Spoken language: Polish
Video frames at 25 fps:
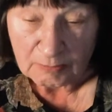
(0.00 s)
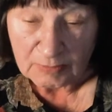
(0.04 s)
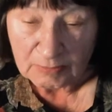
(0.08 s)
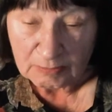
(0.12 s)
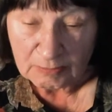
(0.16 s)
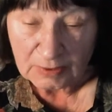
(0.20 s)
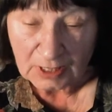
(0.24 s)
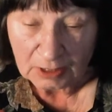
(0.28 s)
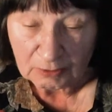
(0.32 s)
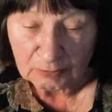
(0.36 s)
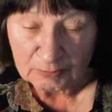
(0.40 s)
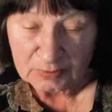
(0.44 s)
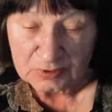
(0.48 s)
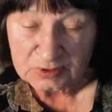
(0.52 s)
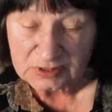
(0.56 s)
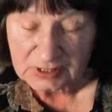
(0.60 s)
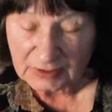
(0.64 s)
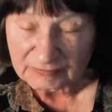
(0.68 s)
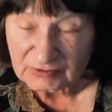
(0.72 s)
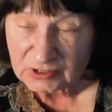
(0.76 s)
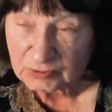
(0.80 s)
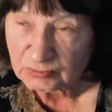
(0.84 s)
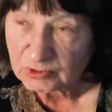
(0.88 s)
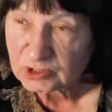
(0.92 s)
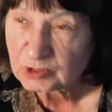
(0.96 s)
miałby
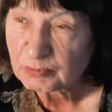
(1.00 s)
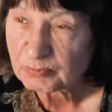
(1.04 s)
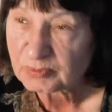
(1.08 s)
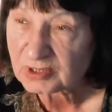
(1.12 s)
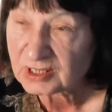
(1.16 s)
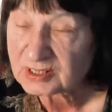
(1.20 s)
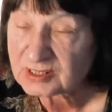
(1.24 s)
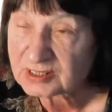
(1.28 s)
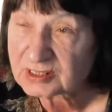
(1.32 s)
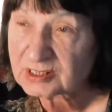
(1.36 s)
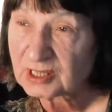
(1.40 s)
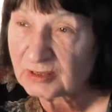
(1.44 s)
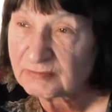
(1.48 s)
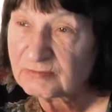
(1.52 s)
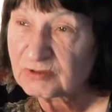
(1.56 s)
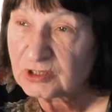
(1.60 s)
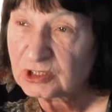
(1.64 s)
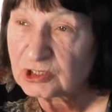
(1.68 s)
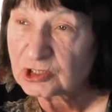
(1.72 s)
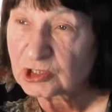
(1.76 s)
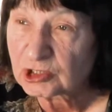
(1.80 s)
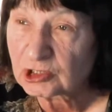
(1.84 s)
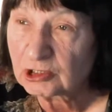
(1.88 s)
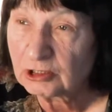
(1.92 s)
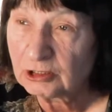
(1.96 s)
zawsze być
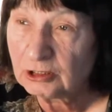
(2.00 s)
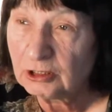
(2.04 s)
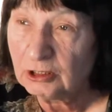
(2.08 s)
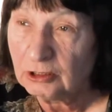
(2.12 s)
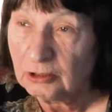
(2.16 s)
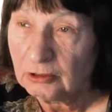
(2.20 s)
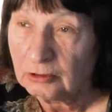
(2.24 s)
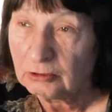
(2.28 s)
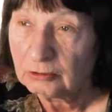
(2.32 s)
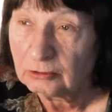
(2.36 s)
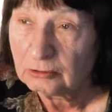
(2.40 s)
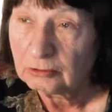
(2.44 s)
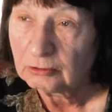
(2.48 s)
przedstawiciel